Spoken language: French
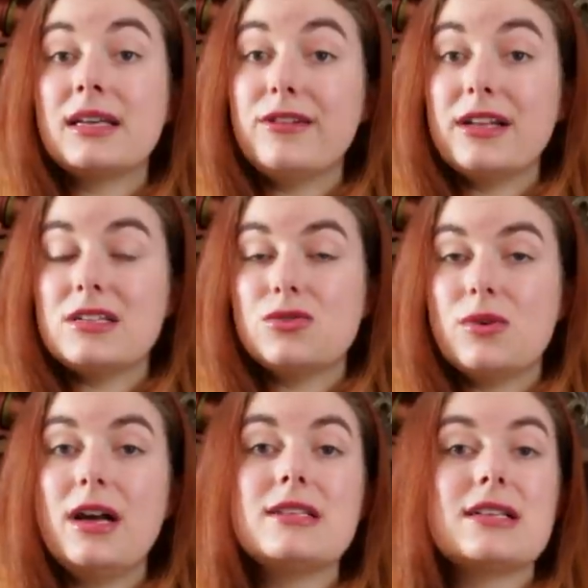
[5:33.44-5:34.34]
travers
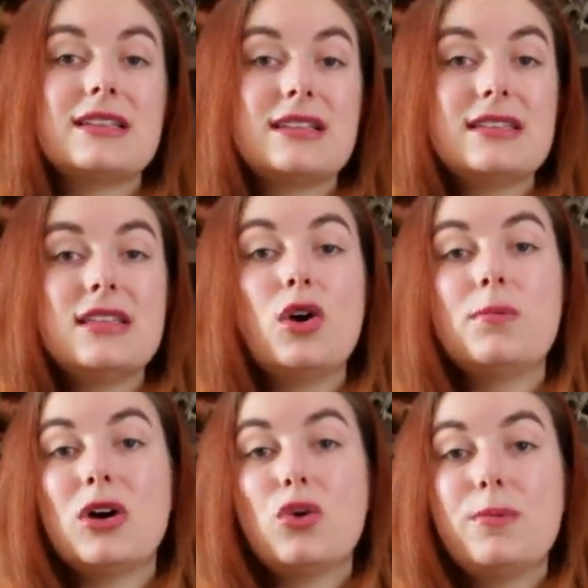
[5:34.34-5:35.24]
l'histoire, les assassinats
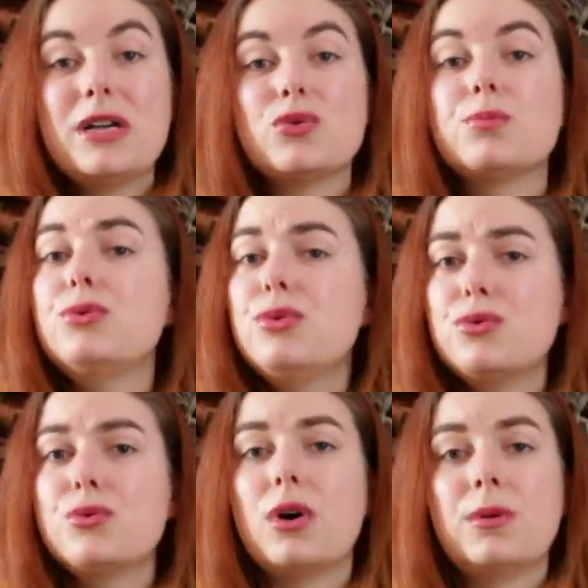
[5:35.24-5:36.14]
en plein repas sont plutôt
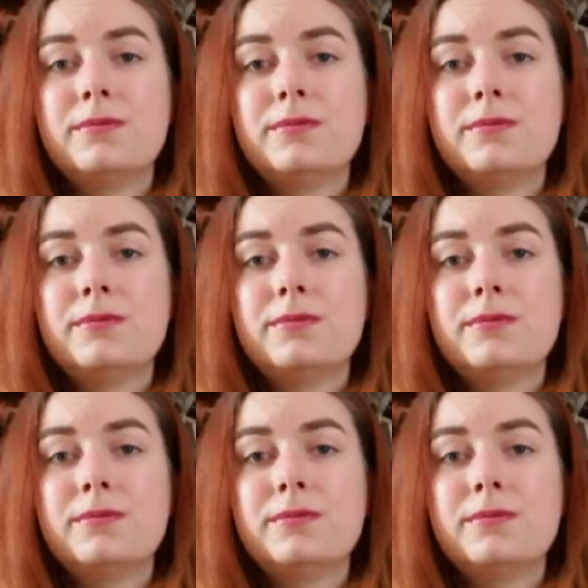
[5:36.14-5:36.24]
courants.